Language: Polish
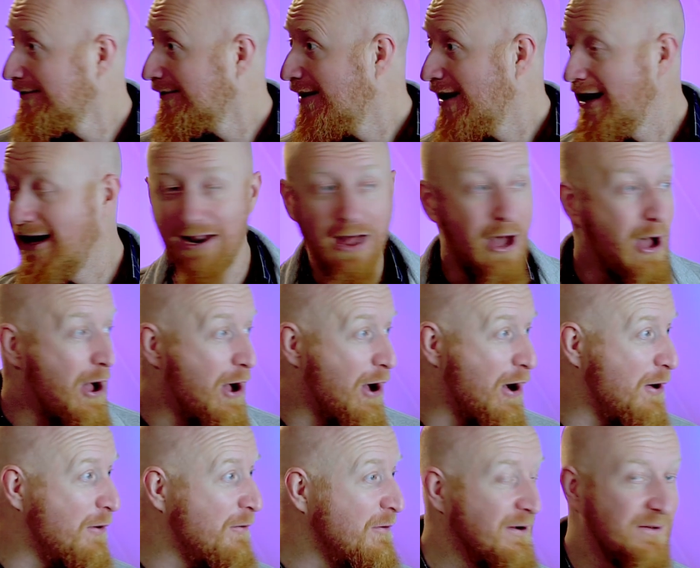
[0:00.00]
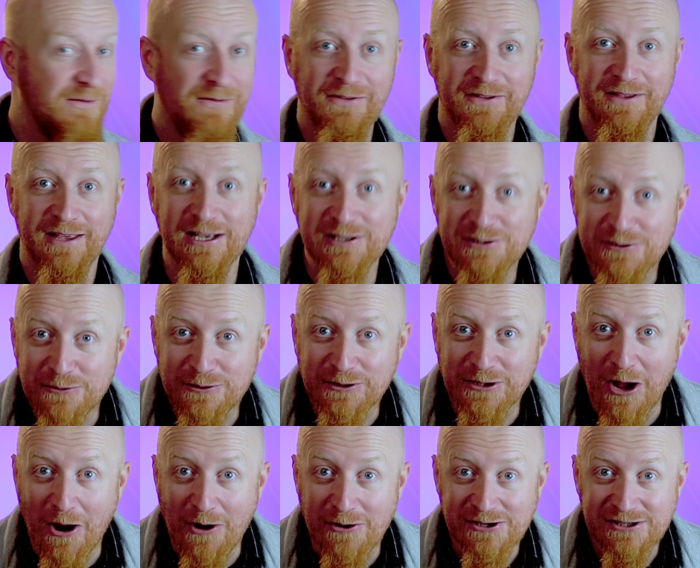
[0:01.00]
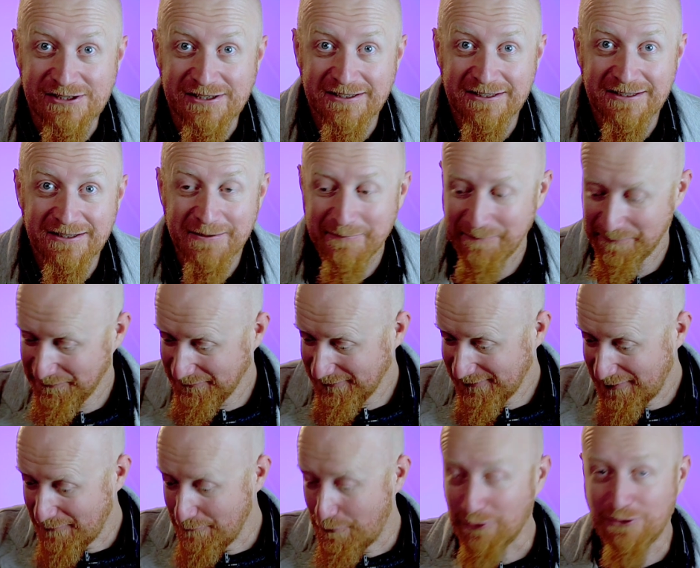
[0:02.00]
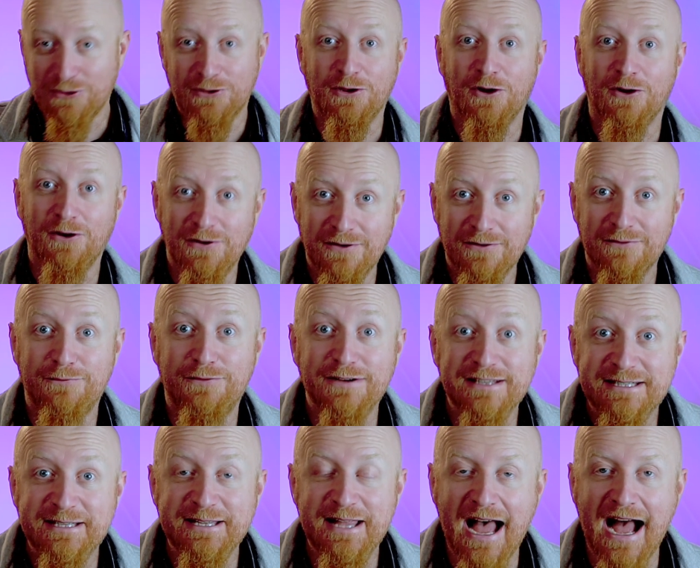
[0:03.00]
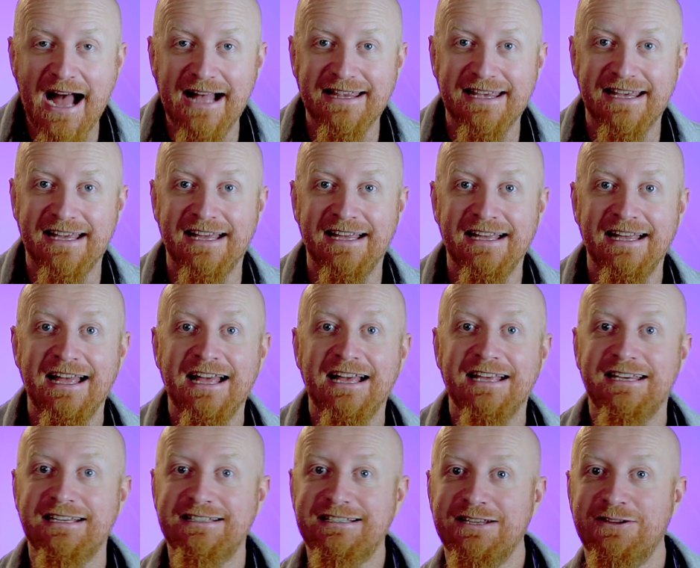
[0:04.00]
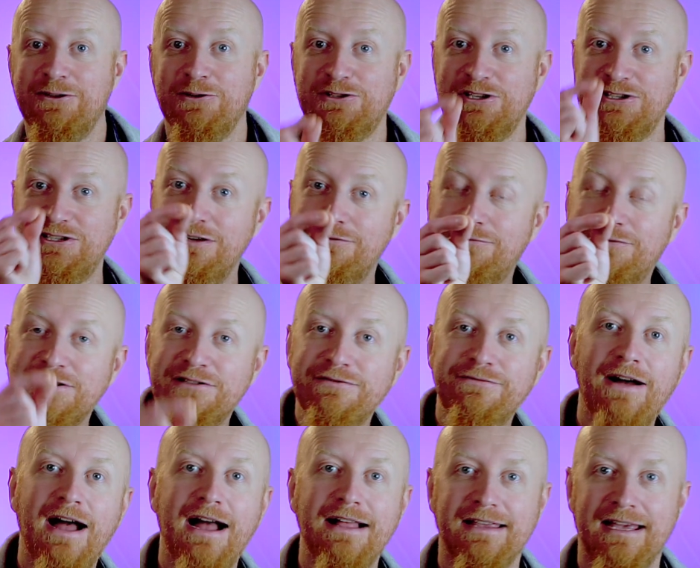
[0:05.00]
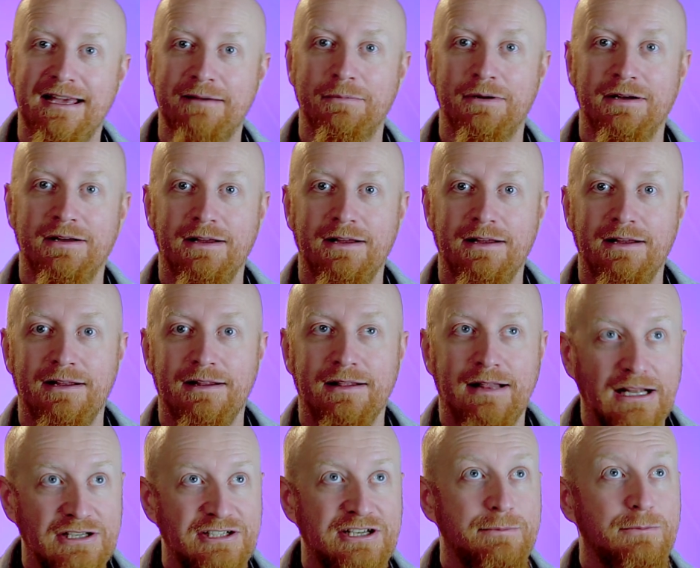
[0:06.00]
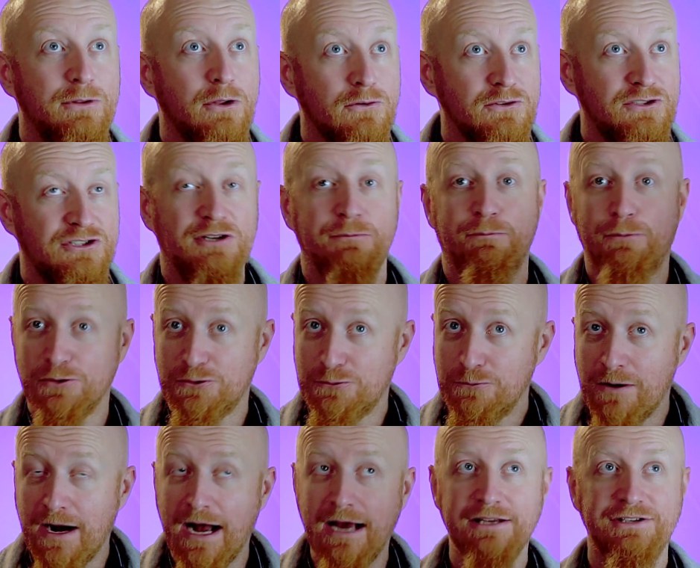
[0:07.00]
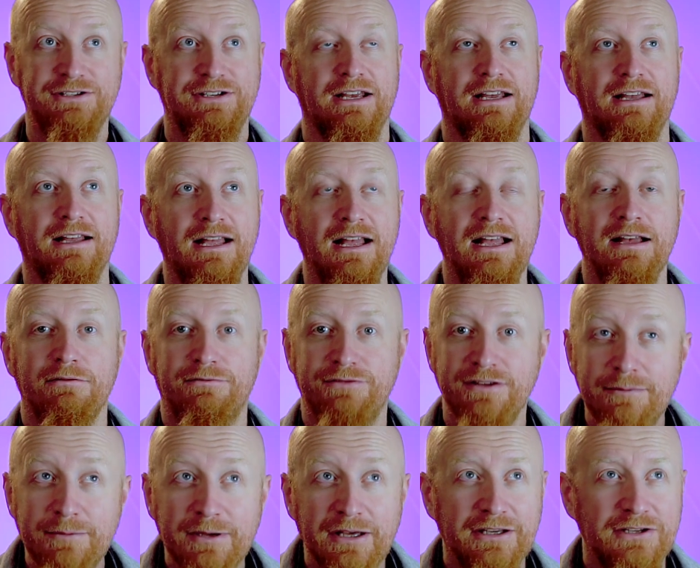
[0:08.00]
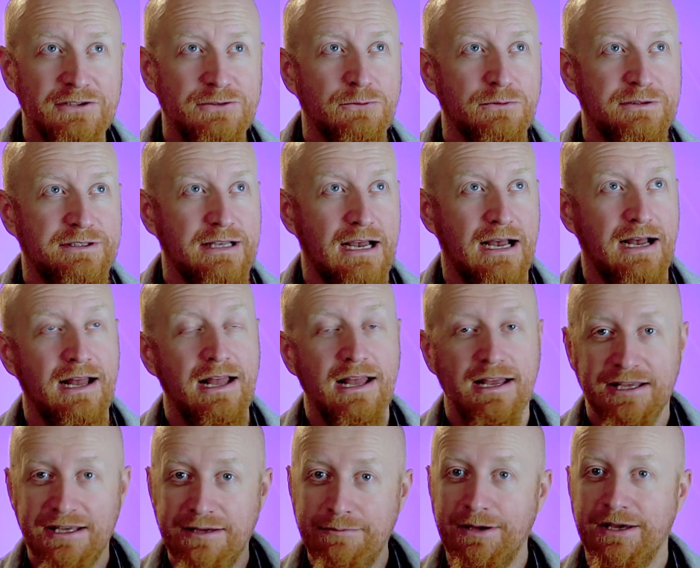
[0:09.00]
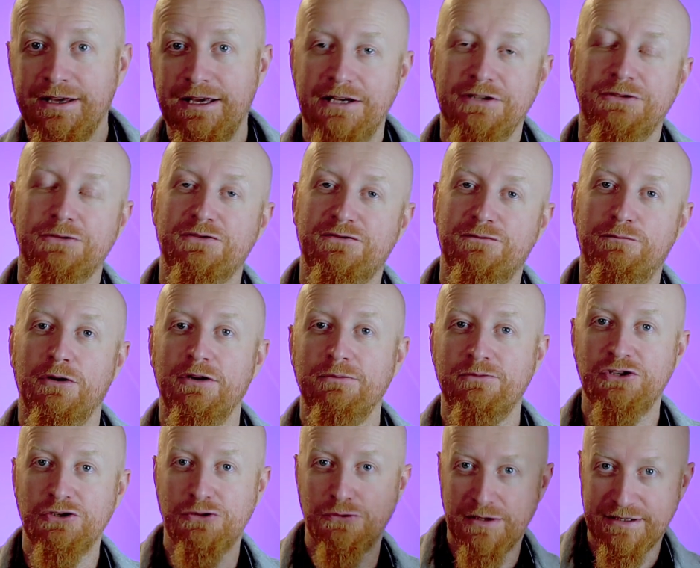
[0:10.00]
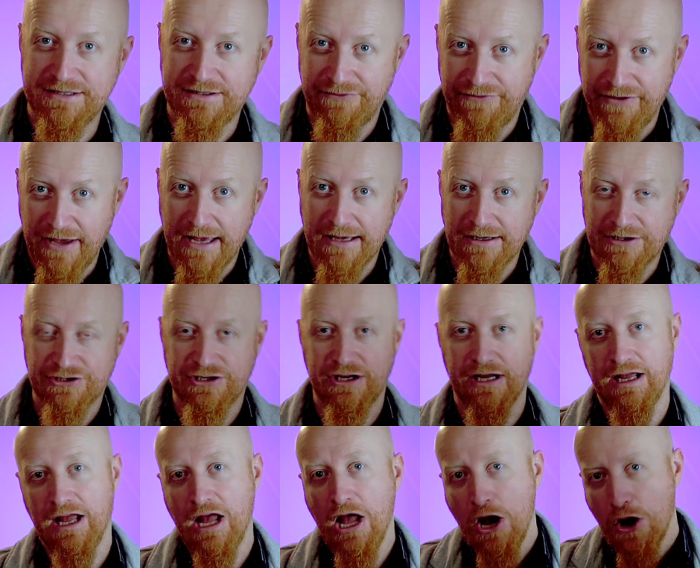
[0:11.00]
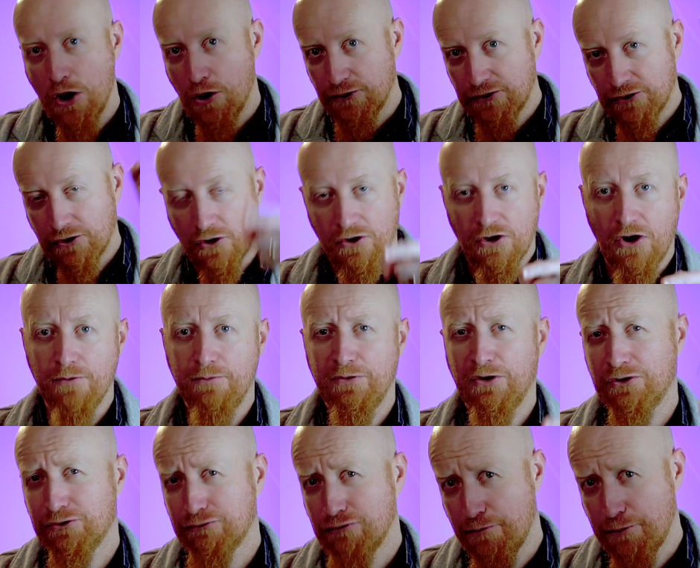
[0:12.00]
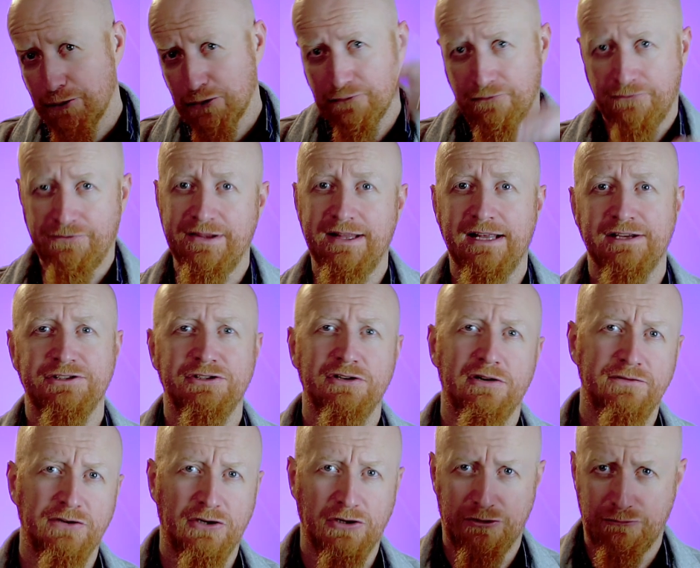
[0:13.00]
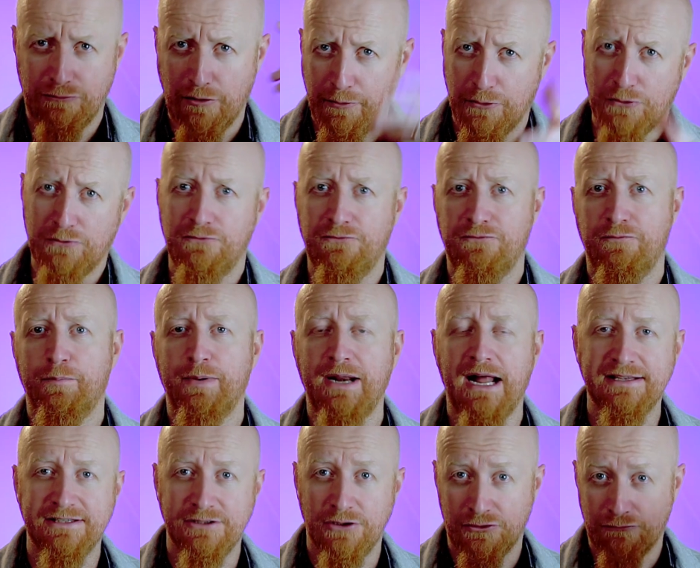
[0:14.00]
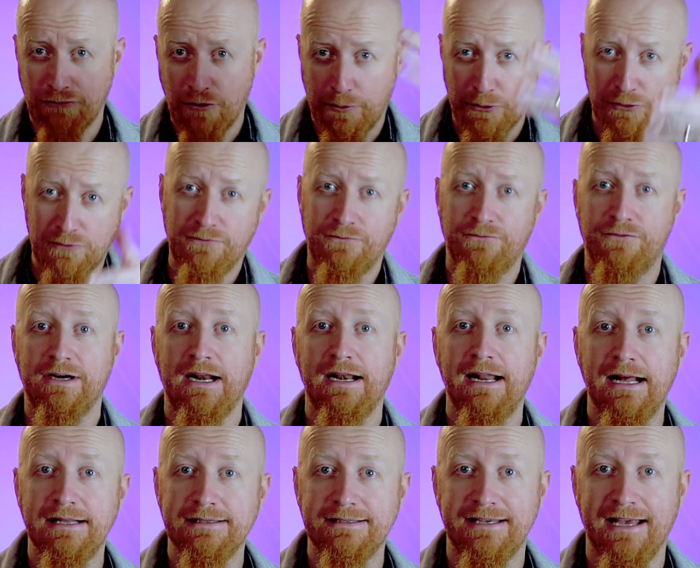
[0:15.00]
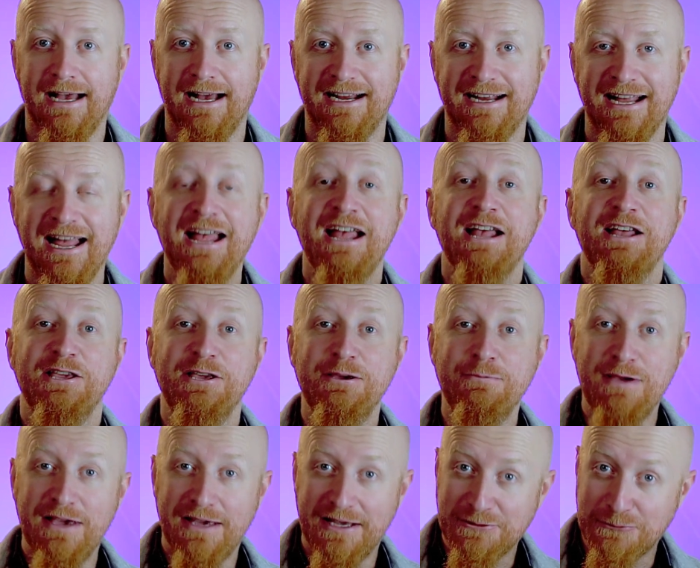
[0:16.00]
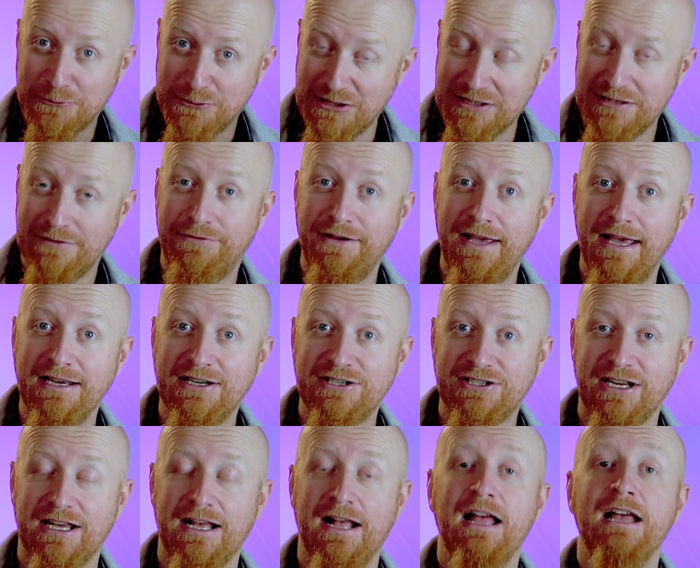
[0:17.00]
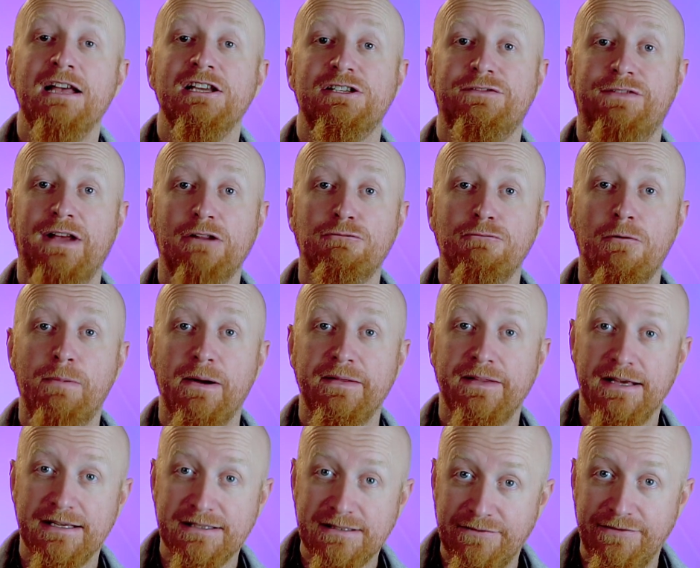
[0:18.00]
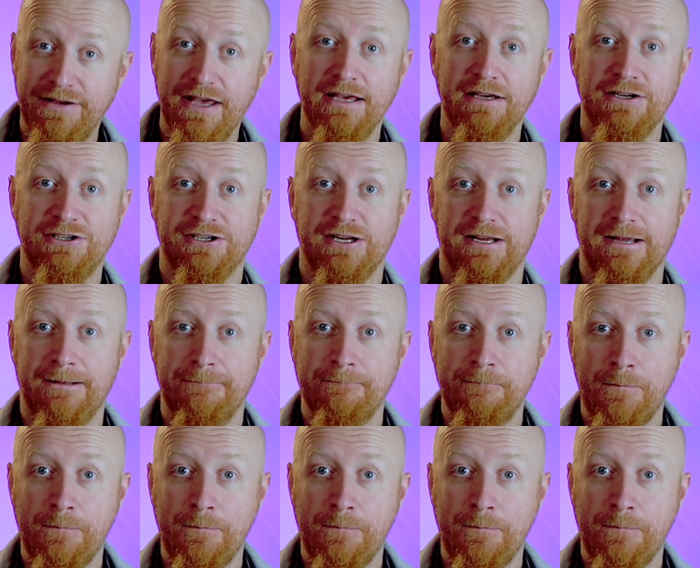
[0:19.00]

Hello! Jest tu ktoś? Bo to wyznanie jest jednocześnie wyzwaniem dla ciemności. Posłuchajcie, w imię Jezusa, imię Jezus w moim życiu jest większe od choroby, od kłopotów finansowych, od kłopotów w pracy, od kłopotów w relacjach. Imię Jezus jest większe, światło Pana jest większe.